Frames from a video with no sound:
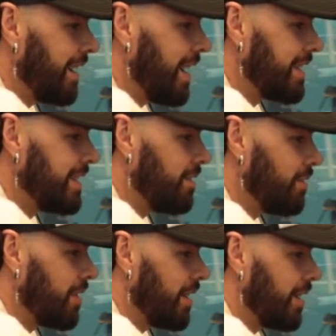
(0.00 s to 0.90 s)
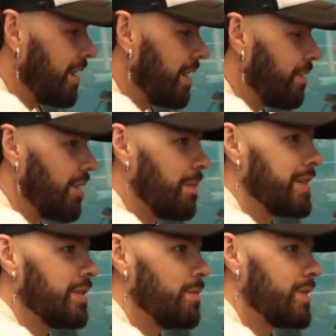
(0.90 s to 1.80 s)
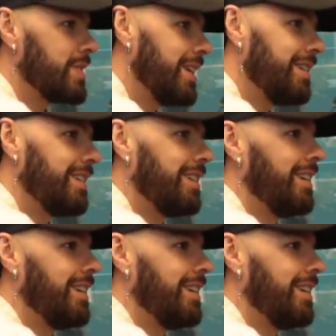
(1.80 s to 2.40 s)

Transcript: haciendo lo que, lo que más amo hacer,